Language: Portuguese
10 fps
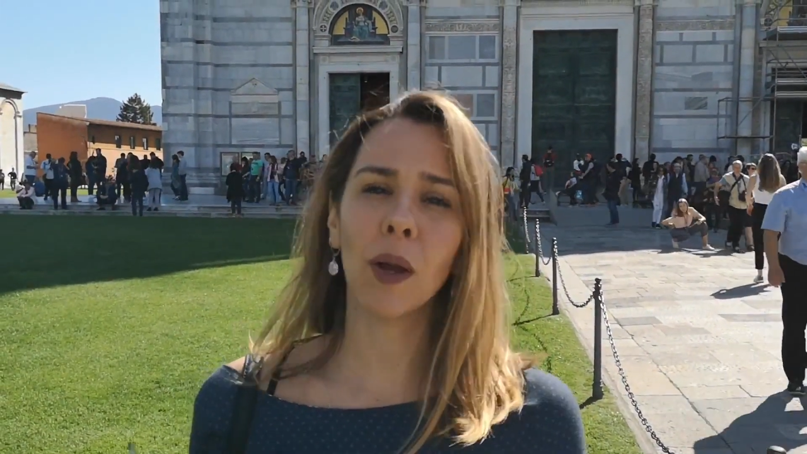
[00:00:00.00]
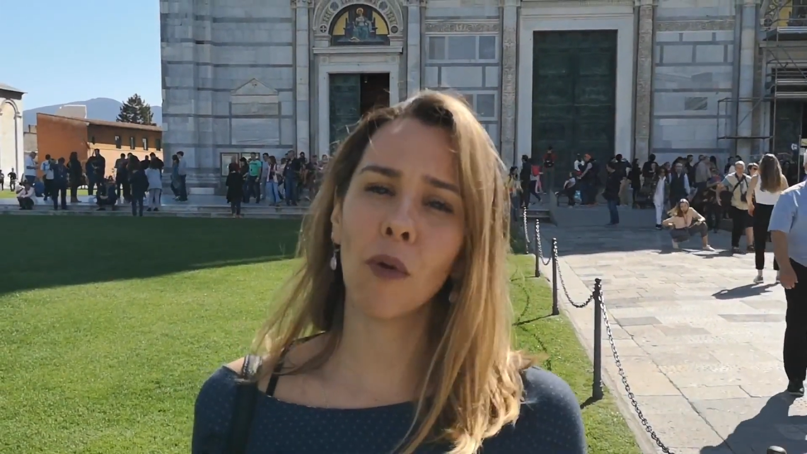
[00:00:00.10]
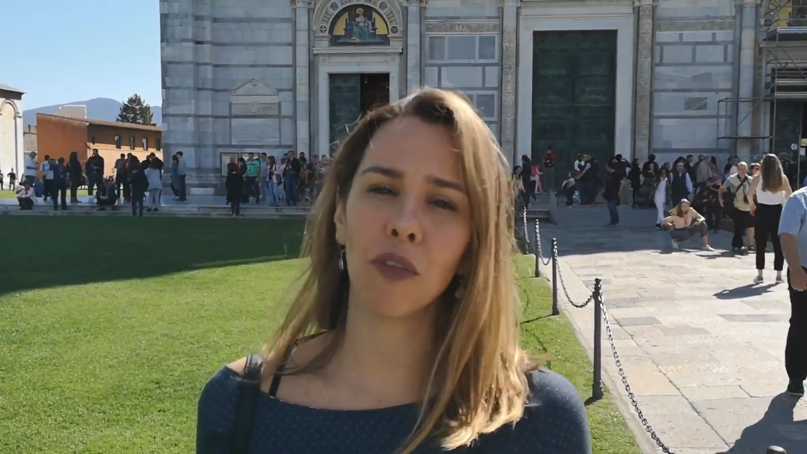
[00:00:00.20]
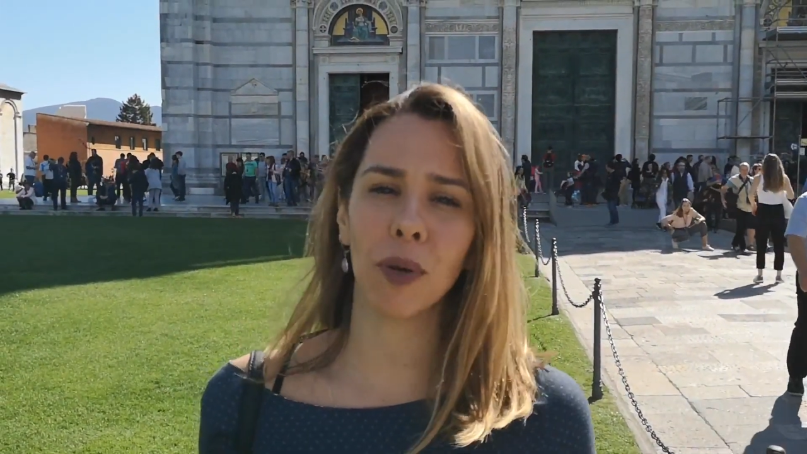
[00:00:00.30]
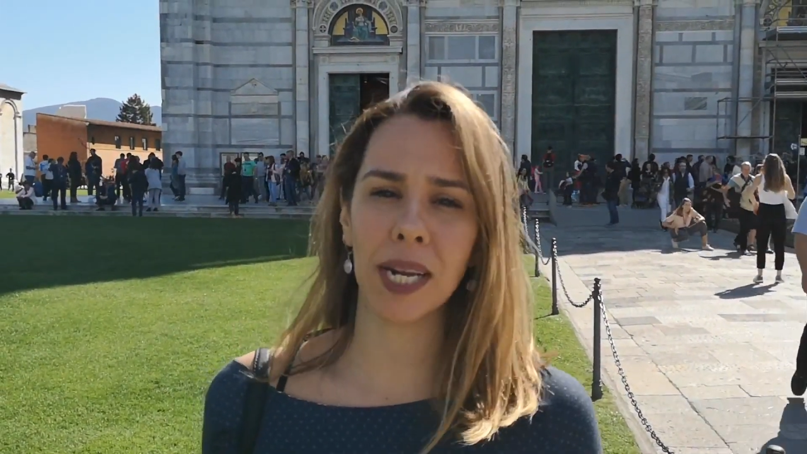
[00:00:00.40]

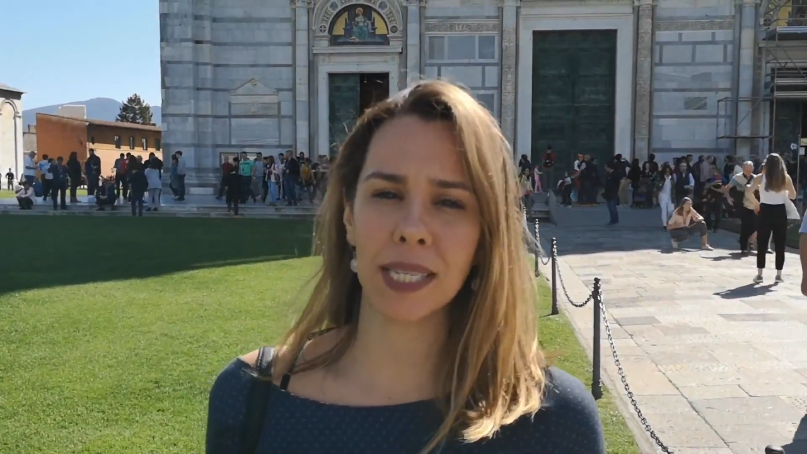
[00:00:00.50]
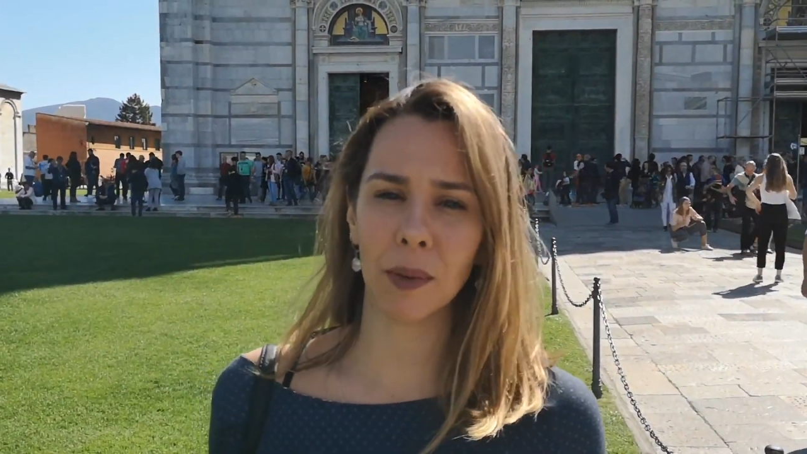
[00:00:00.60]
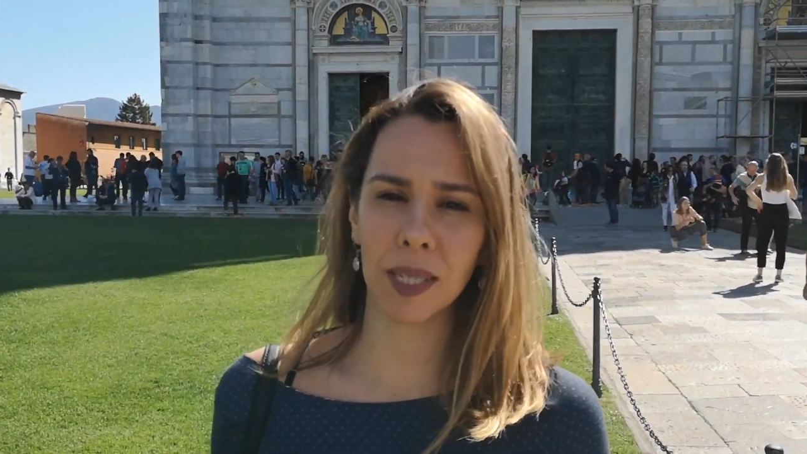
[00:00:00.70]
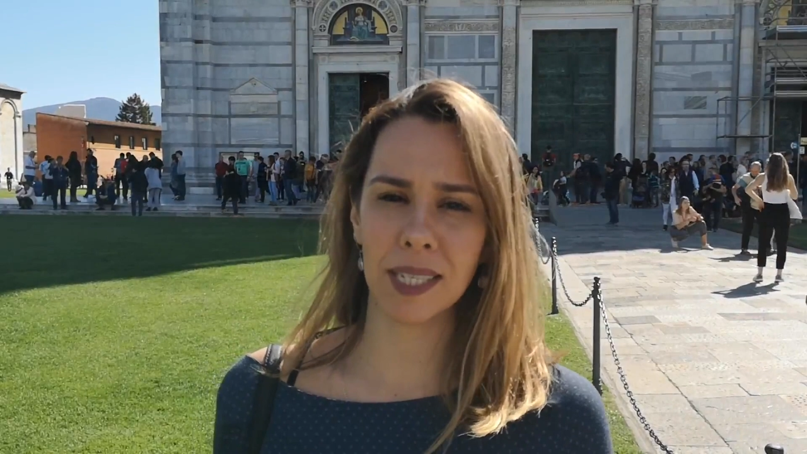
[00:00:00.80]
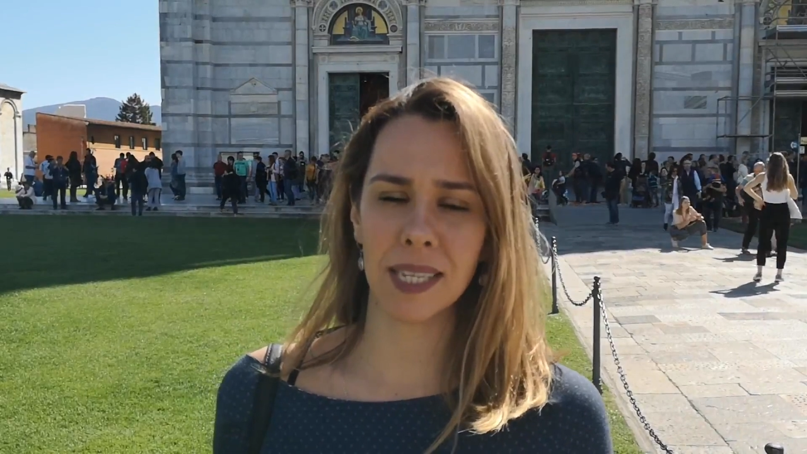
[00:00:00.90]

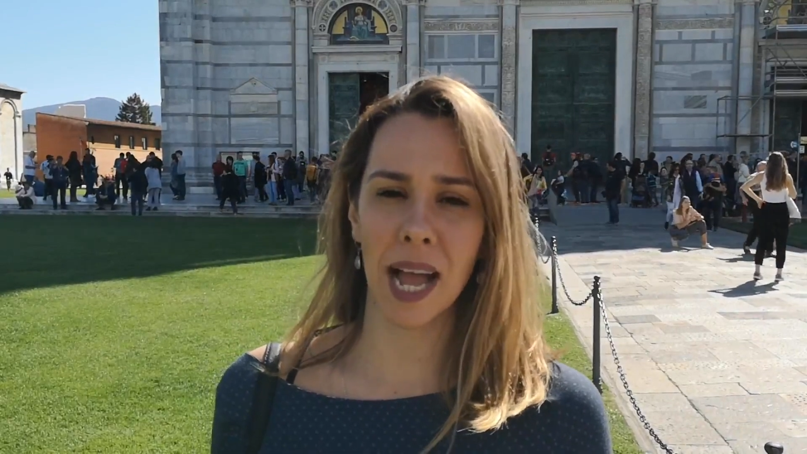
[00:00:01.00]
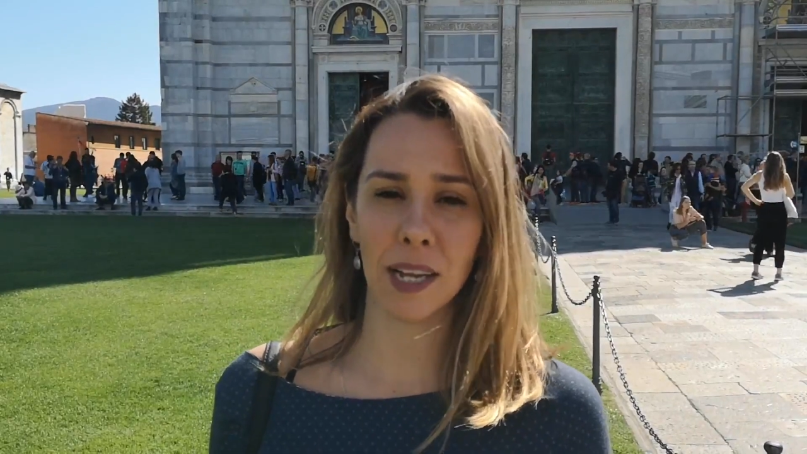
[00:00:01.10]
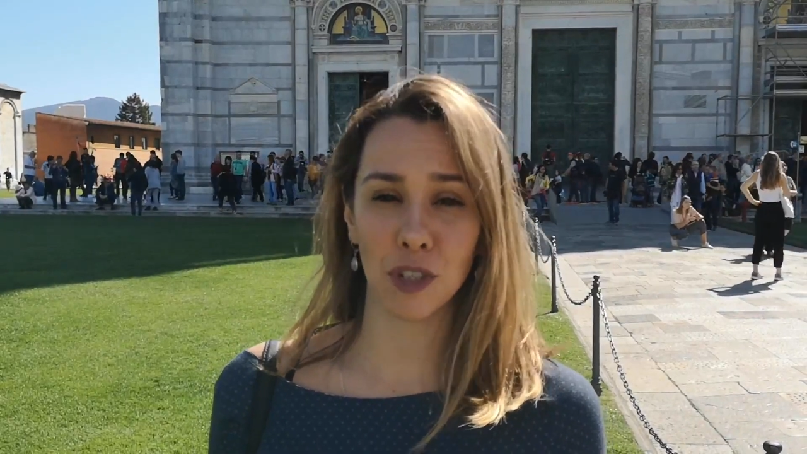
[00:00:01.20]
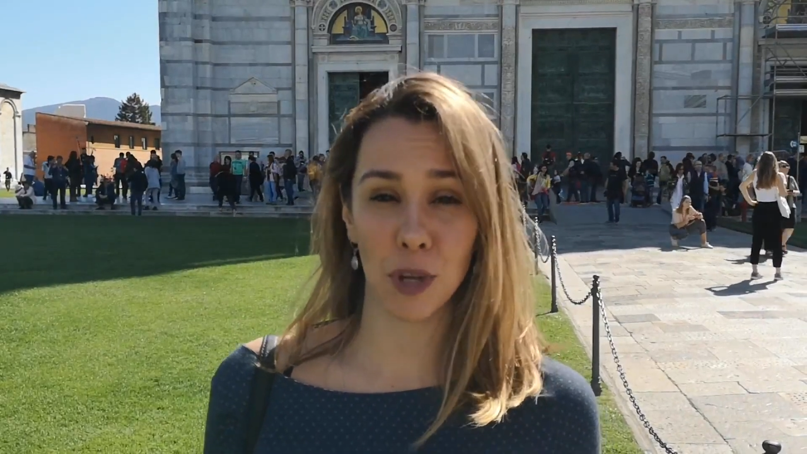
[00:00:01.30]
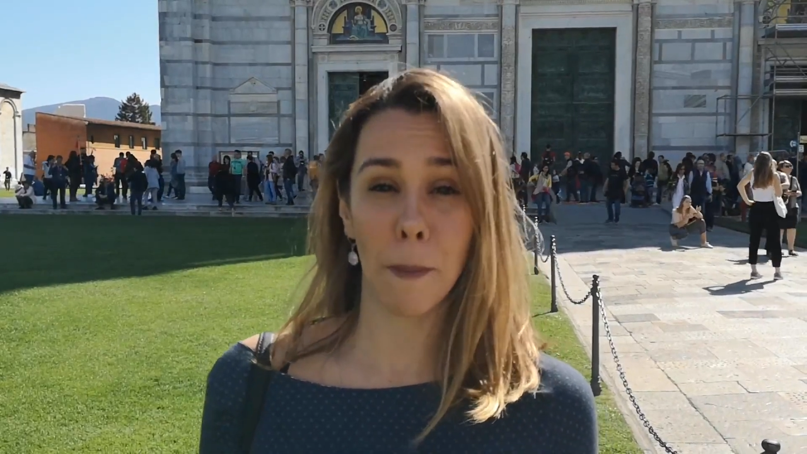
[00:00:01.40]
configuração da
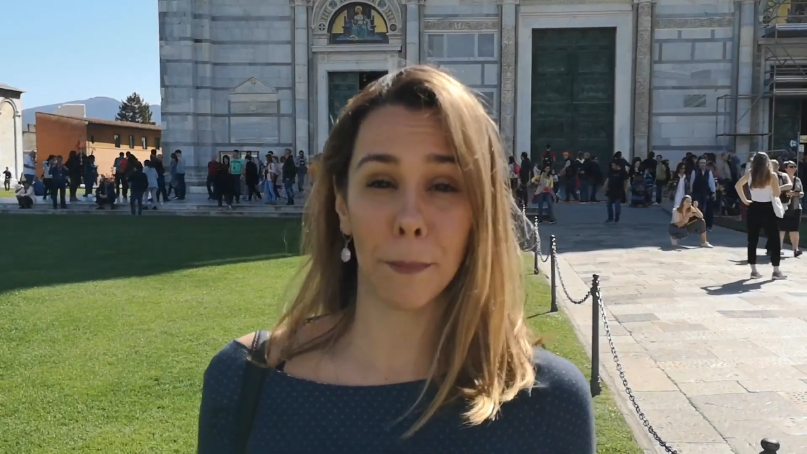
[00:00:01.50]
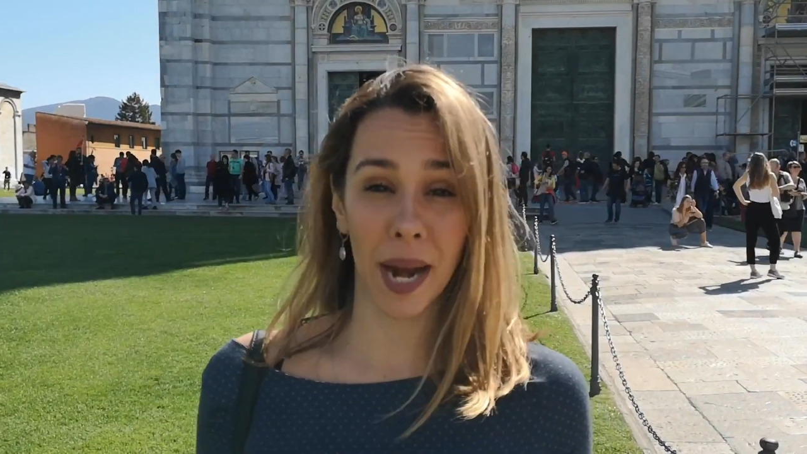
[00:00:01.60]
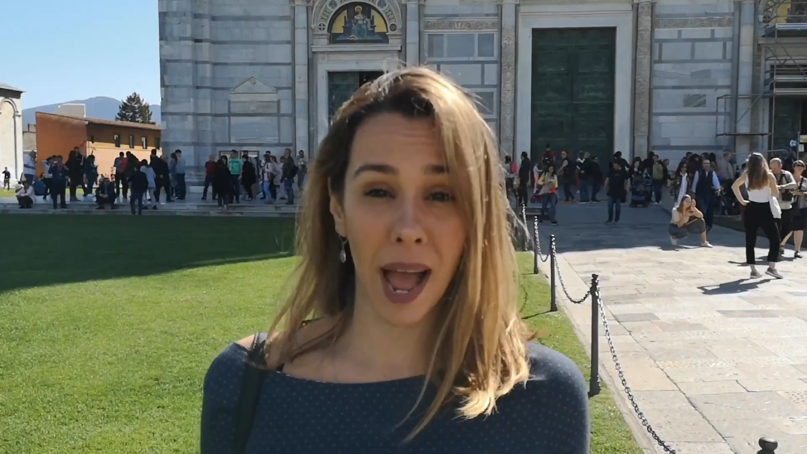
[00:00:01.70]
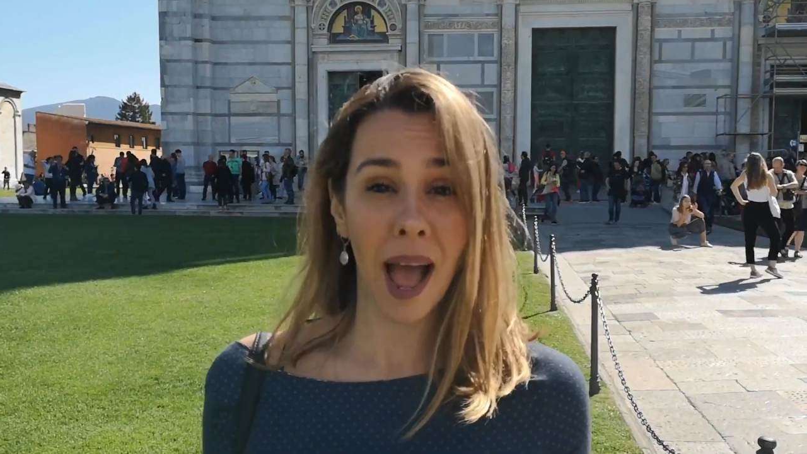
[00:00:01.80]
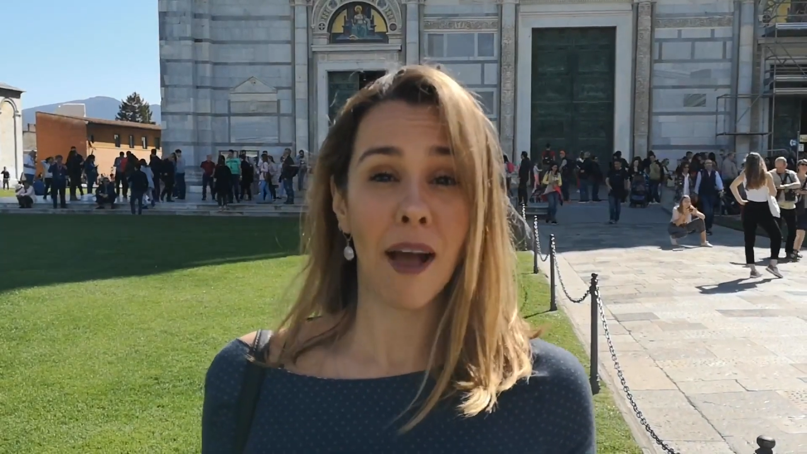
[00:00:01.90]
cidade
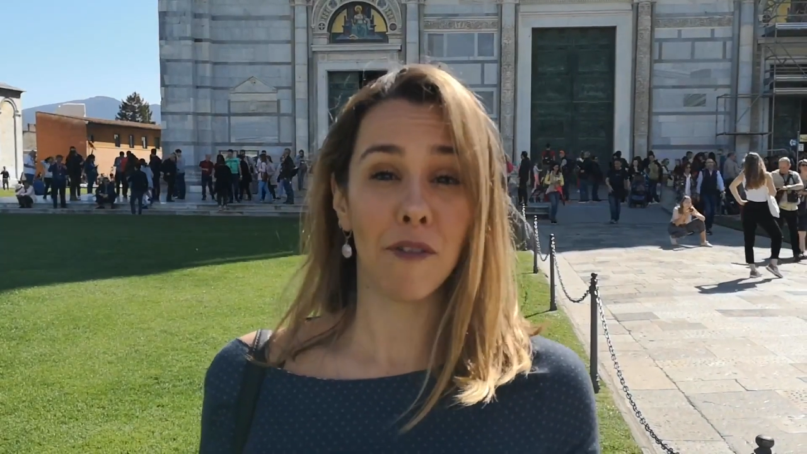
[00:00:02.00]
para